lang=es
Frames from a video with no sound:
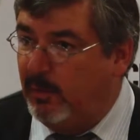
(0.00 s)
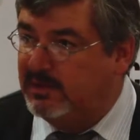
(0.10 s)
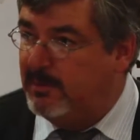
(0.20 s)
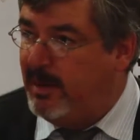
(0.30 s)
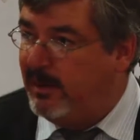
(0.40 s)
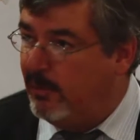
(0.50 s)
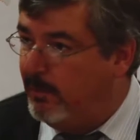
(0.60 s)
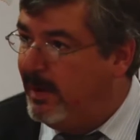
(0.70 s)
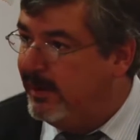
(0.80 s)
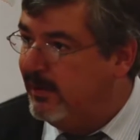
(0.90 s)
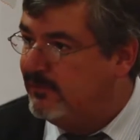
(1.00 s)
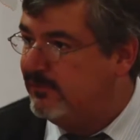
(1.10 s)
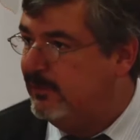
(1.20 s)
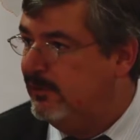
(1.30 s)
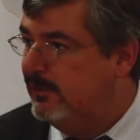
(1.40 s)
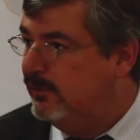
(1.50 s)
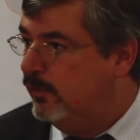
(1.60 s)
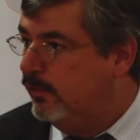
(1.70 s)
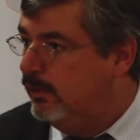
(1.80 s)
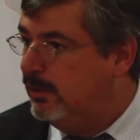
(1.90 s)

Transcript: y Guatemala, los mayas, ¿no?